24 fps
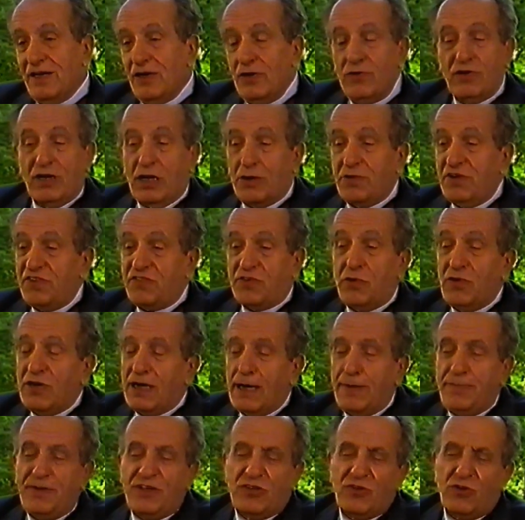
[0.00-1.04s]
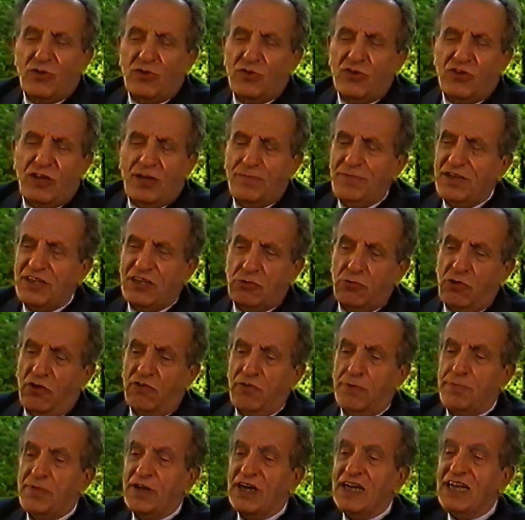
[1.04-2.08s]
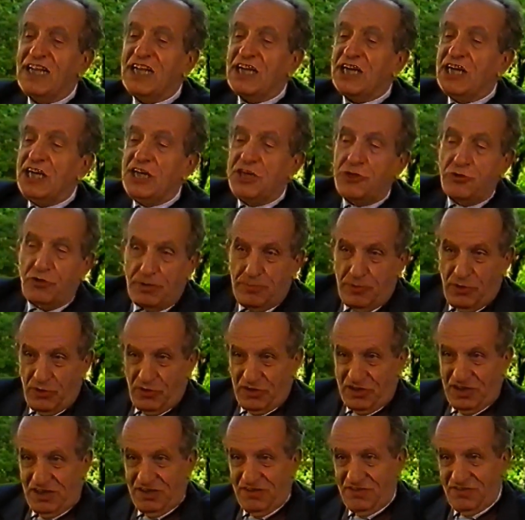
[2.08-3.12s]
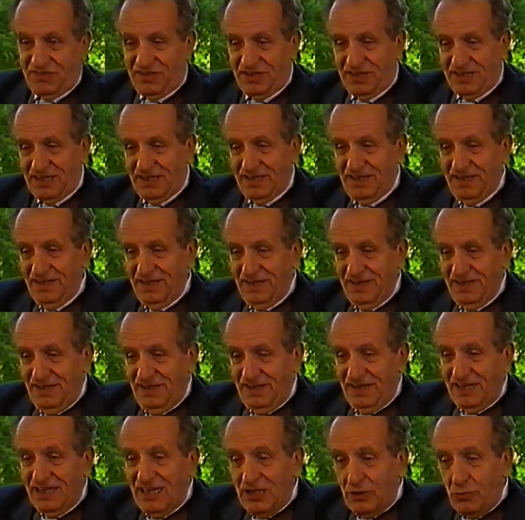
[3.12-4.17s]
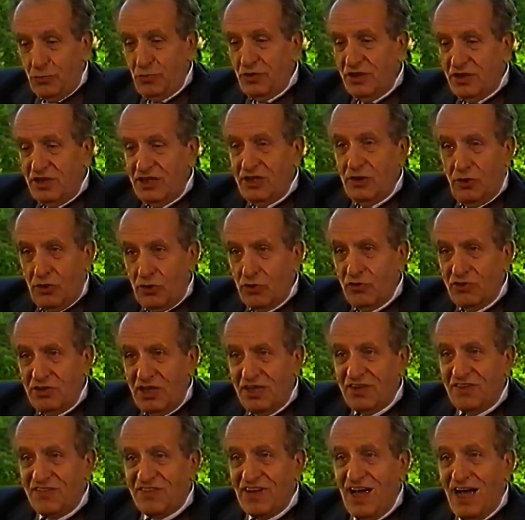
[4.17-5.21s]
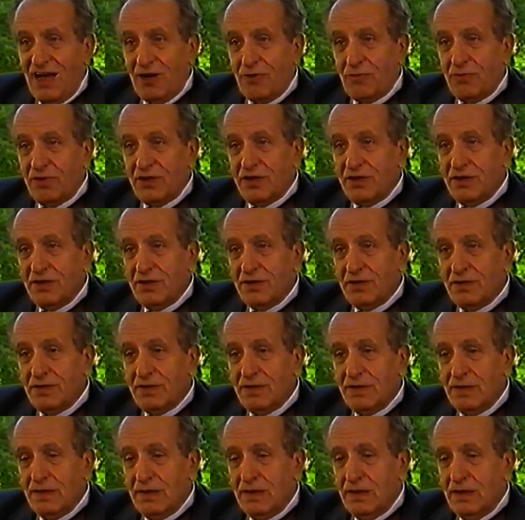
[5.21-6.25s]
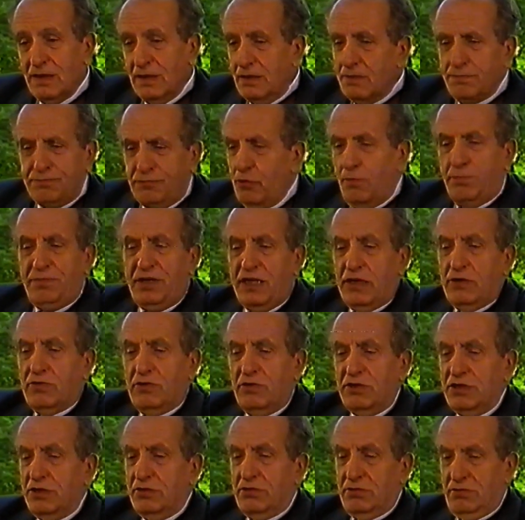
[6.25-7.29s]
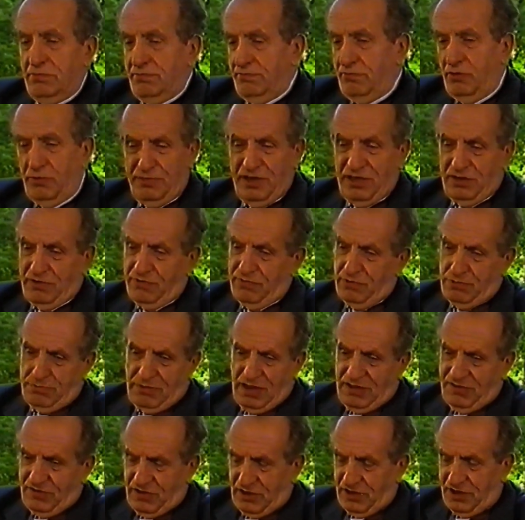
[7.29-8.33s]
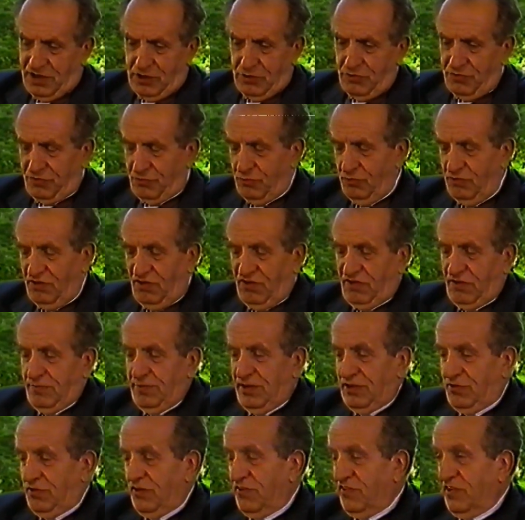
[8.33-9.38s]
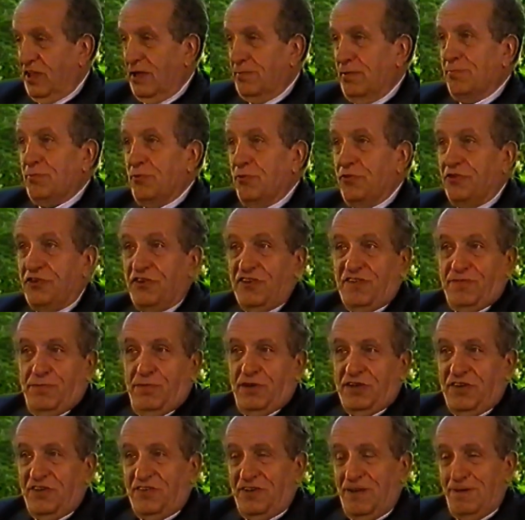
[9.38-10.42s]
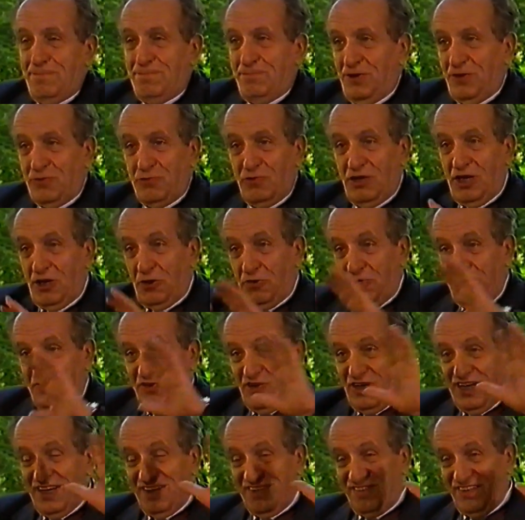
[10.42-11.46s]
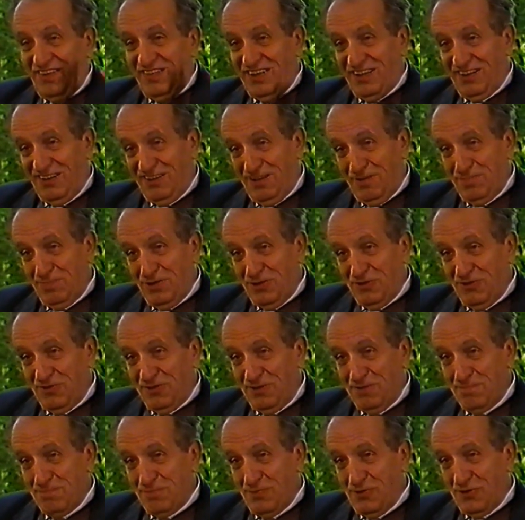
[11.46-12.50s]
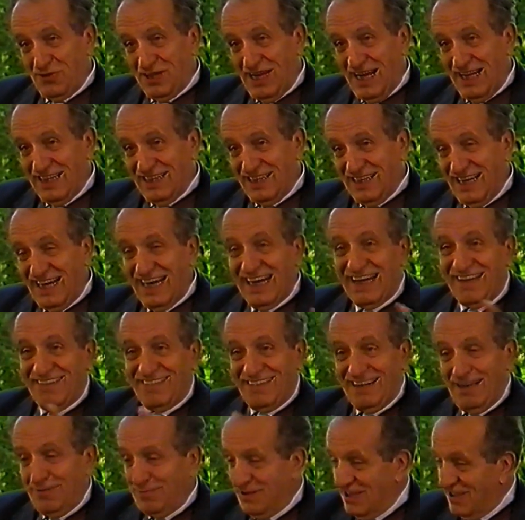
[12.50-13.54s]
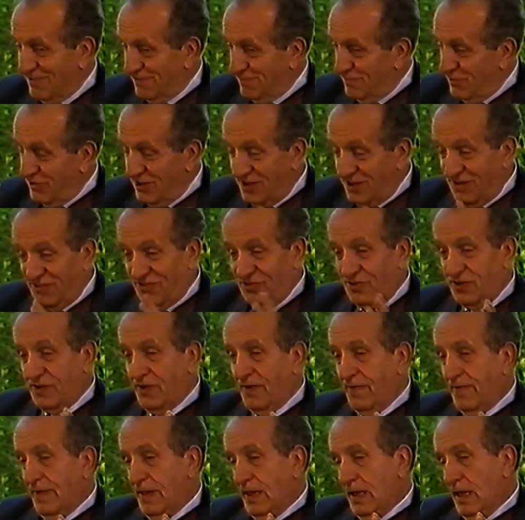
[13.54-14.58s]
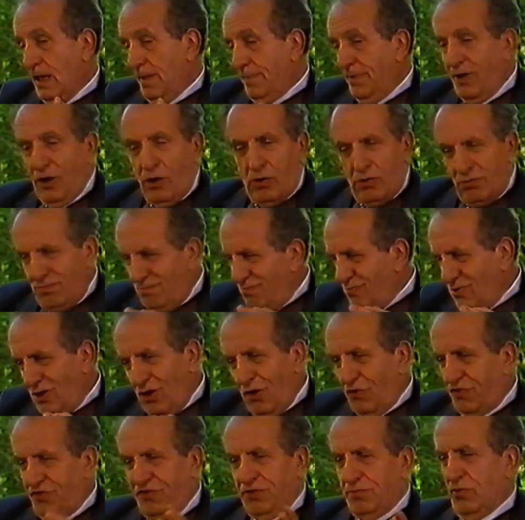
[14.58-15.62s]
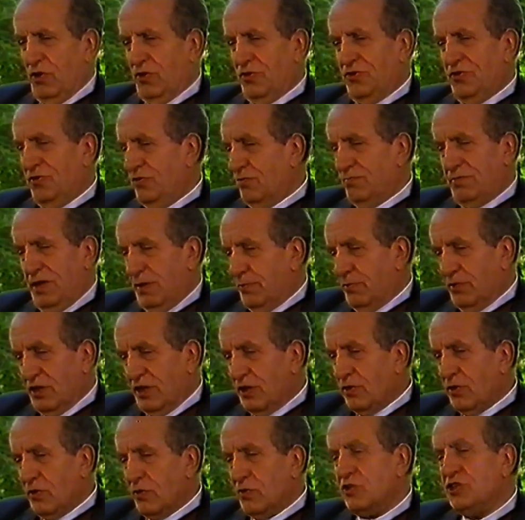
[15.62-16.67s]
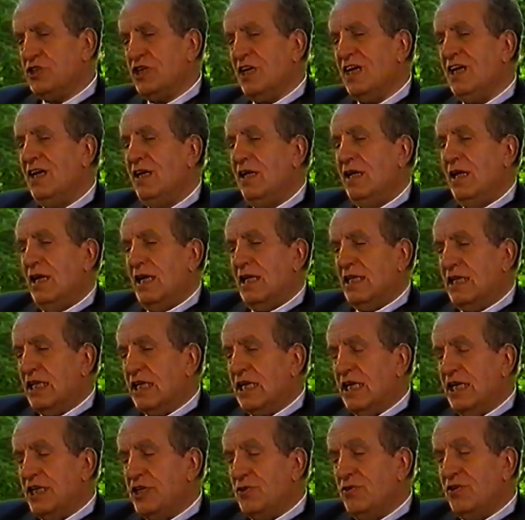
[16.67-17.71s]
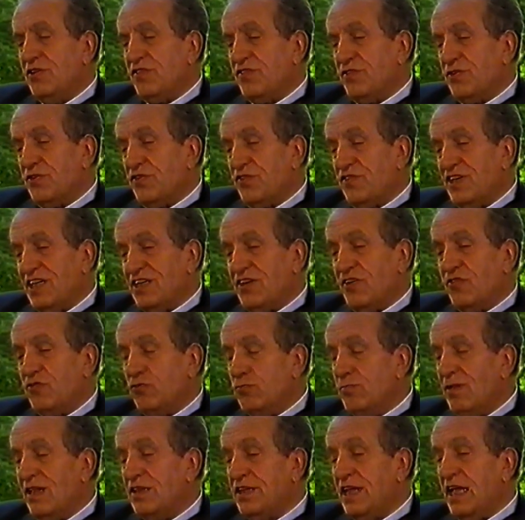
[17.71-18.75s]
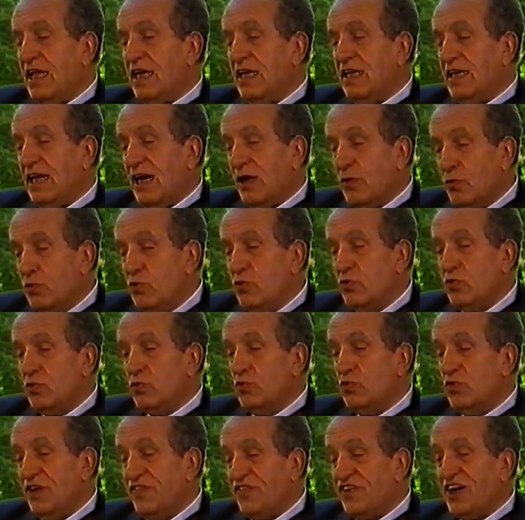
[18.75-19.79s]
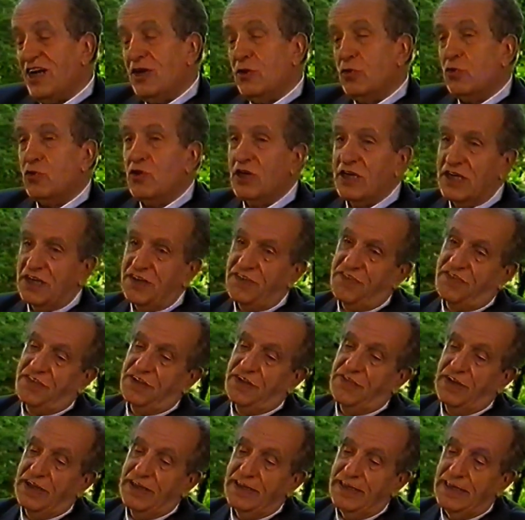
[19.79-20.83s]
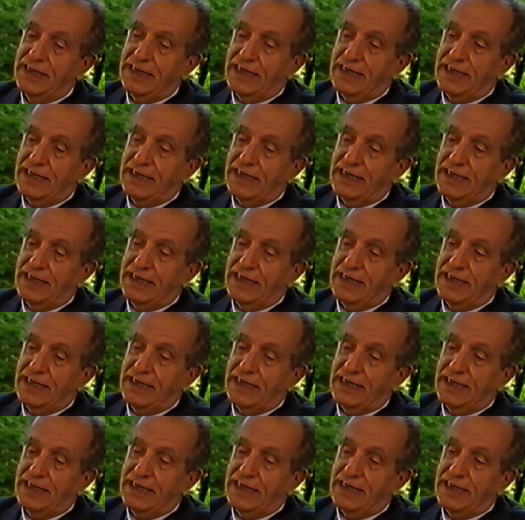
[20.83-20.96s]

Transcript: Ora questo è un capitolo totalmente nuovo per le religioni monoteistiche, il cui Dio gronda di sangue più o meno, io non metto, anzi chiedo scusa se metto insieme buddismo ad esempio in cui la non violenza è stata sempre così importante e islamismo che so io, però grosso modo dobbiamo riconoscere le religioni sono state subalterne a culture fra loro aggressive.